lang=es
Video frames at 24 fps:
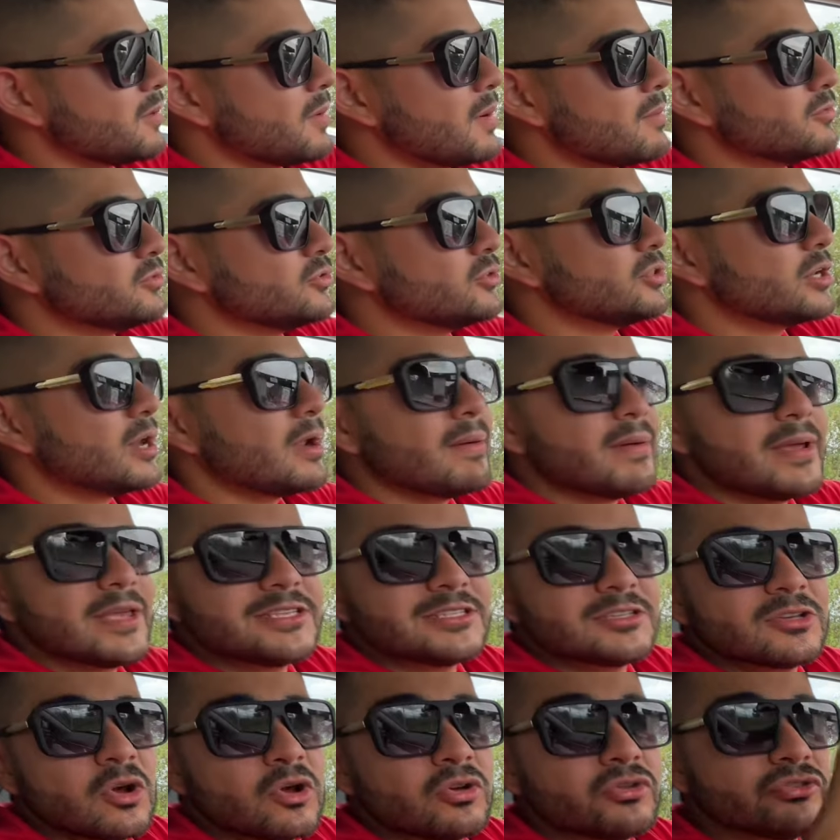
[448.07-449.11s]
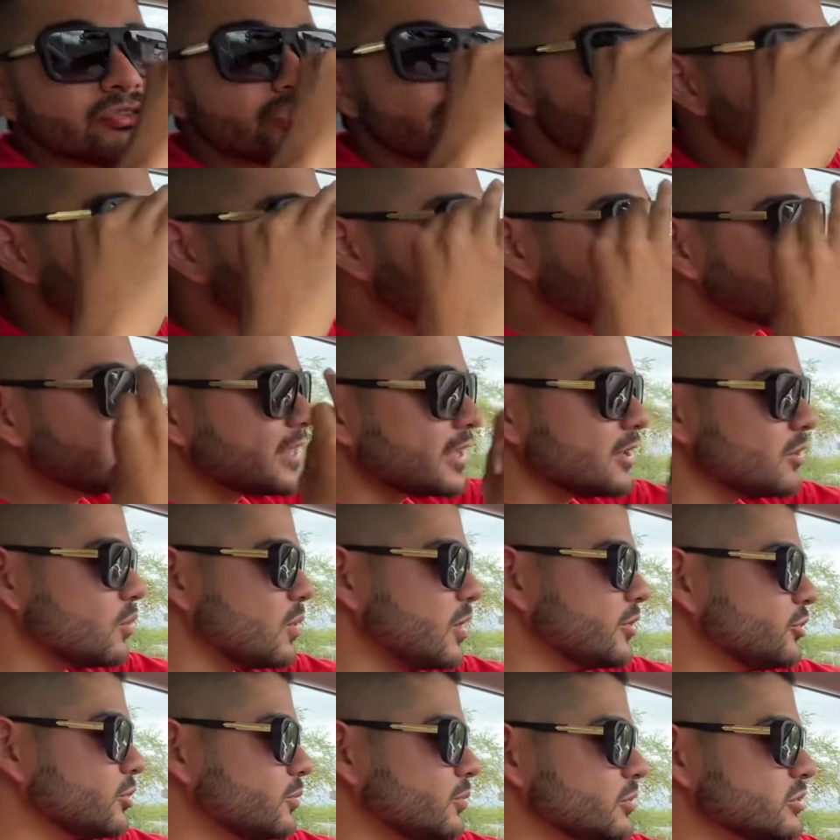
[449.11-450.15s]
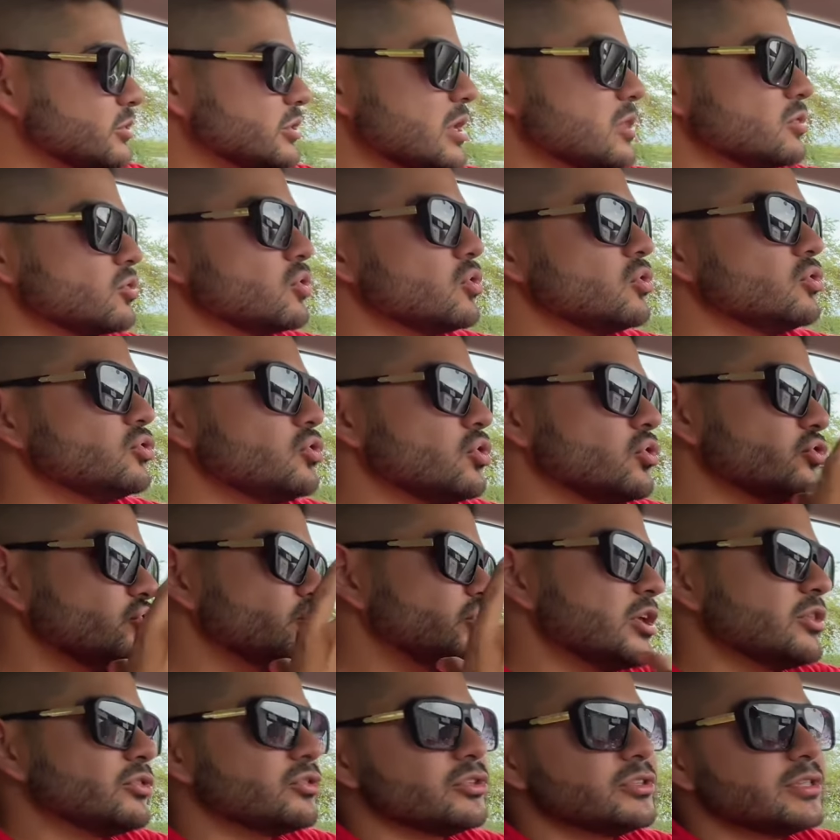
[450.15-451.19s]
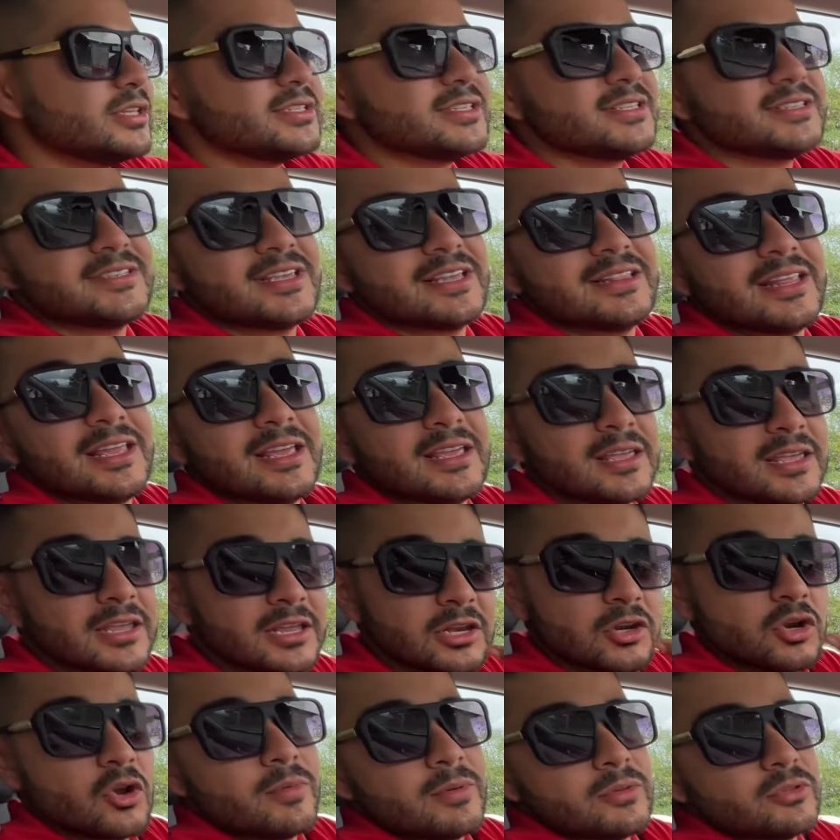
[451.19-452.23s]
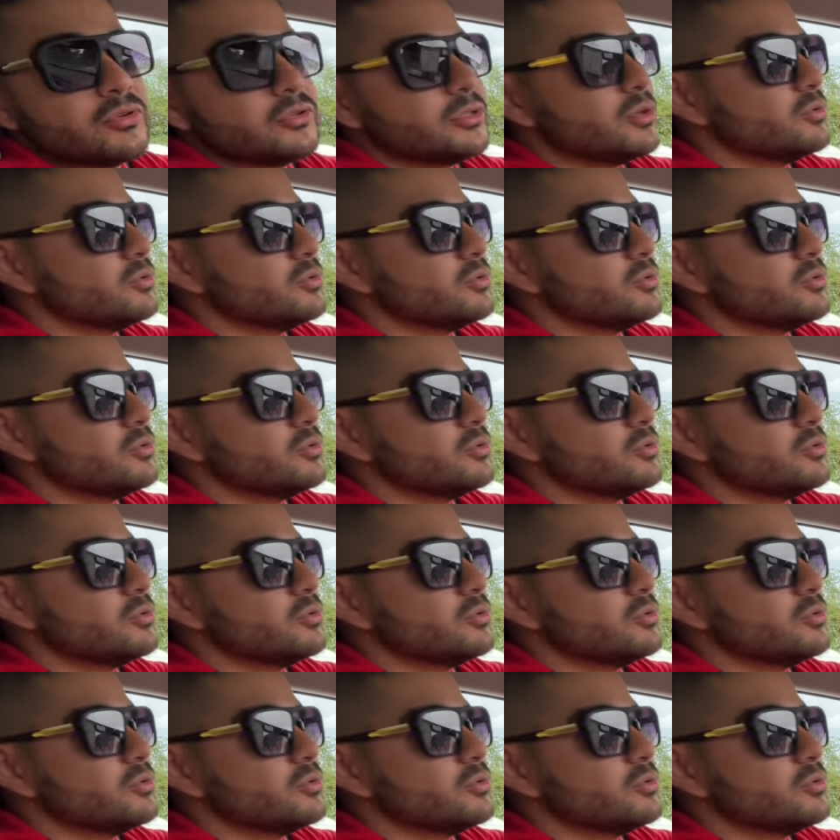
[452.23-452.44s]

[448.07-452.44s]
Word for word: vamos otra vez con 54%, 217 kilómetros de